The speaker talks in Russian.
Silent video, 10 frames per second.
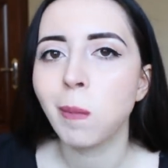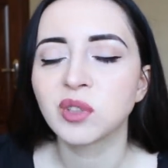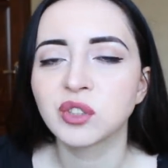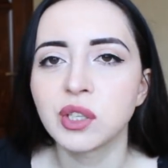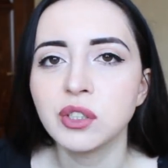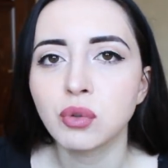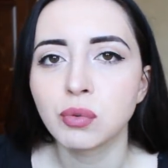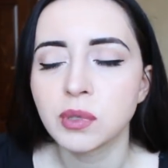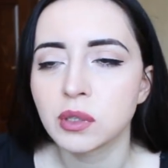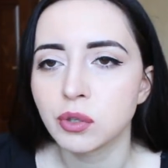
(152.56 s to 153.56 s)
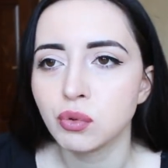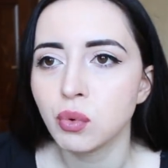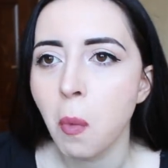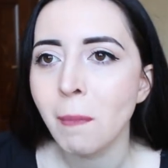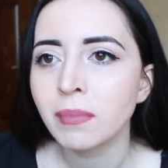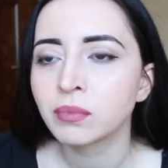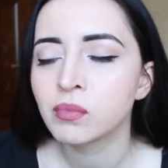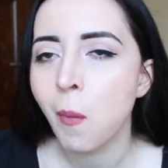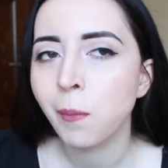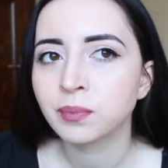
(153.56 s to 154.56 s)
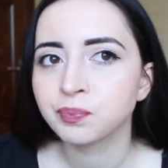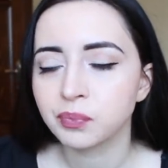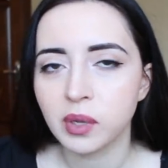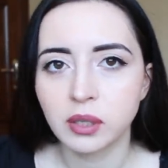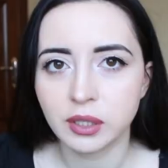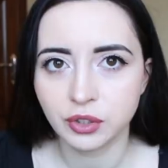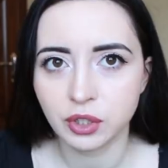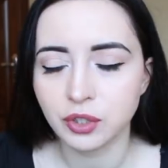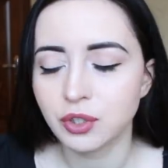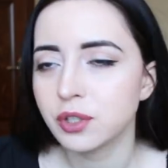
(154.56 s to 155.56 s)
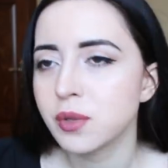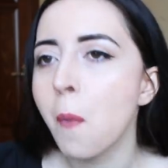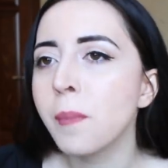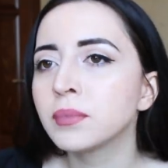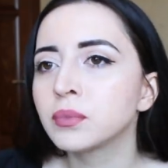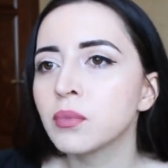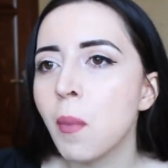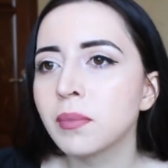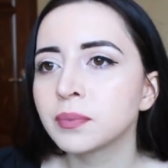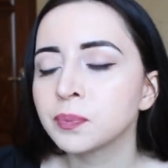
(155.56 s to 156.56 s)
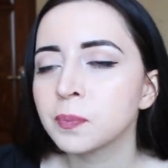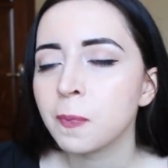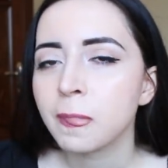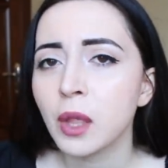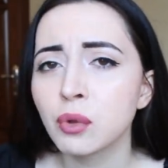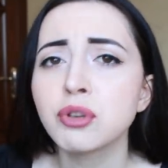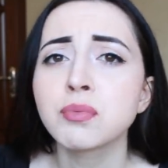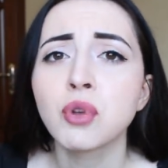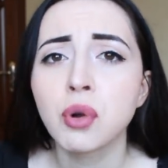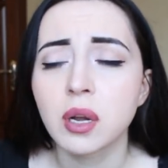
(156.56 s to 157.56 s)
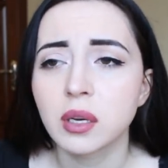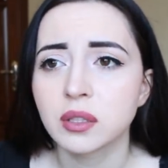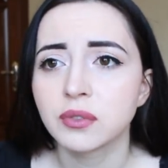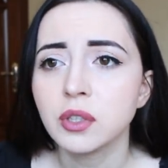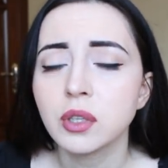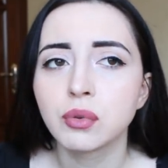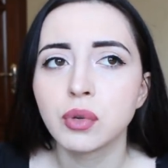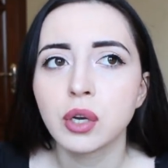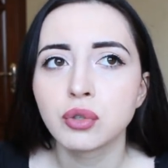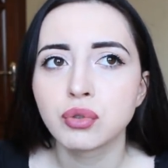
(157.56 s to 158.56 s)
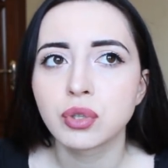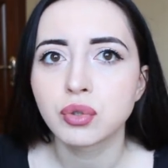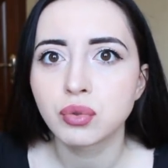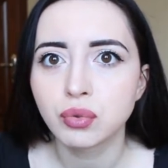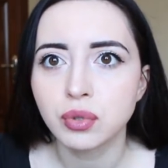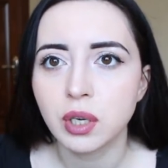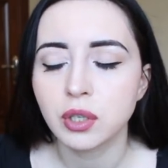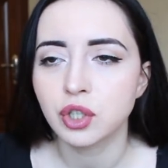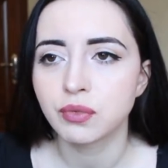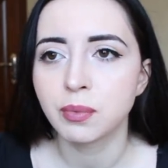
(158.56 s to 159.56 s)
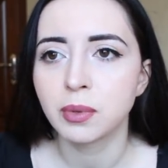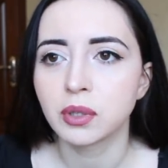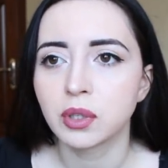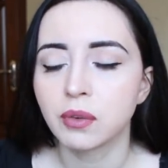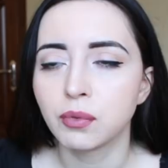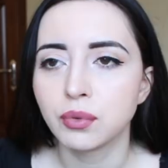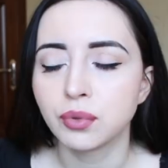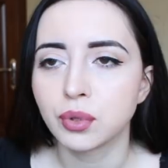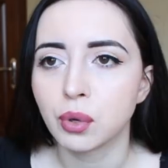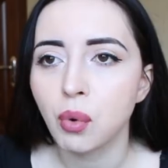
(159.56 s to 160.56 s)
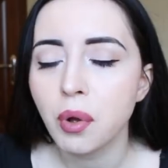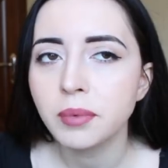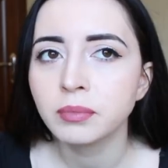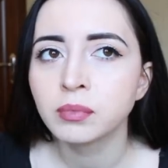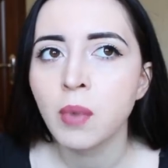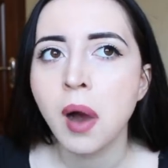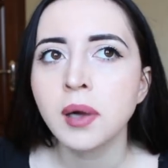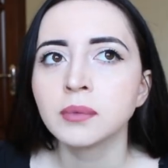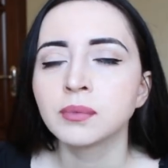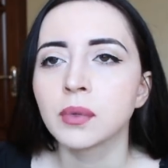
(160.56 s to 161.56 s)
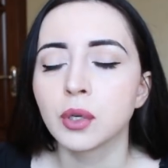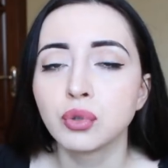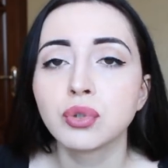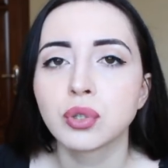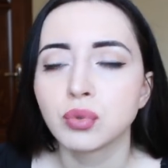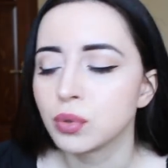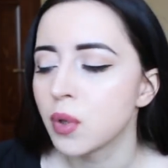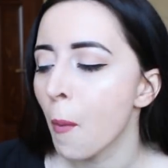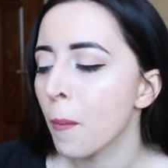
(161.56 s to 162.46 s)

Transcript: звонит он мне на дню раз 30. Ну, в общем, много раз звонит. Я говорю, я хочу заснуть. Я сейчас выпила терафлю и все такое. Хочу заснуть.